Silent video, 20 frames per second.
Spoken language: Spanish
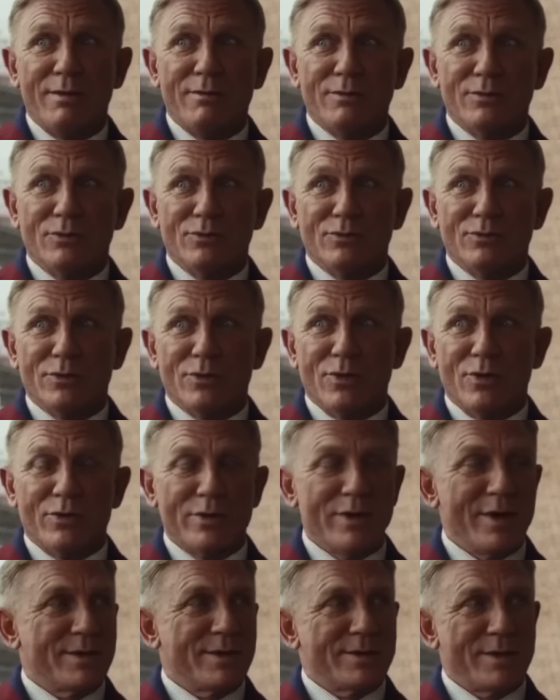Uy,
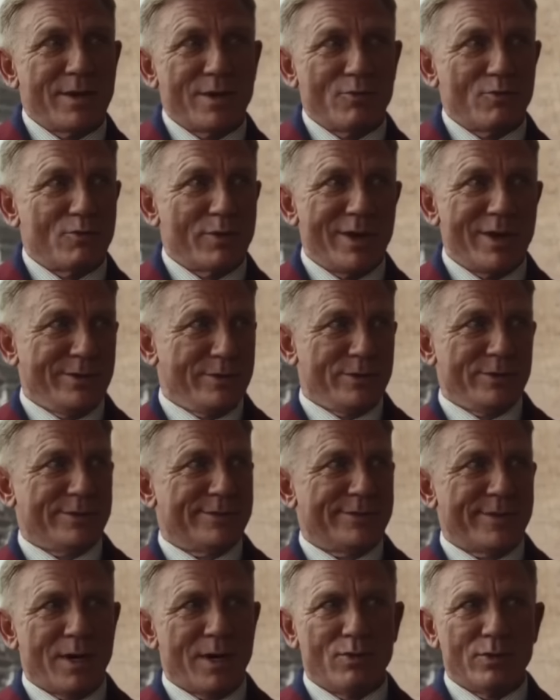no, es delirante,
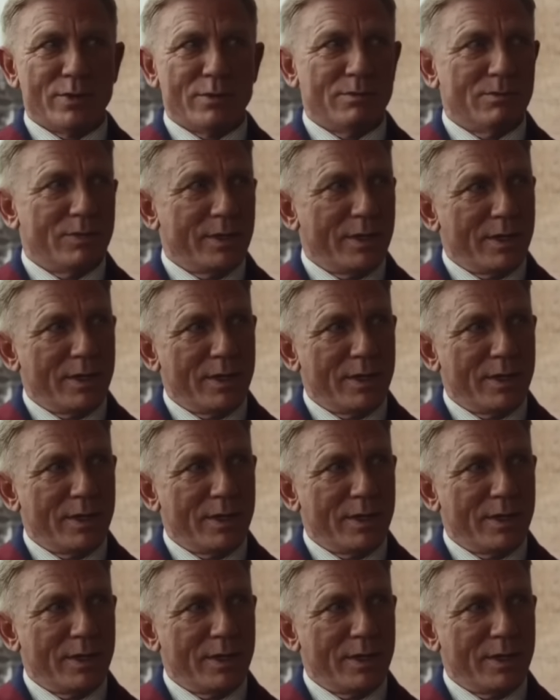sería muy...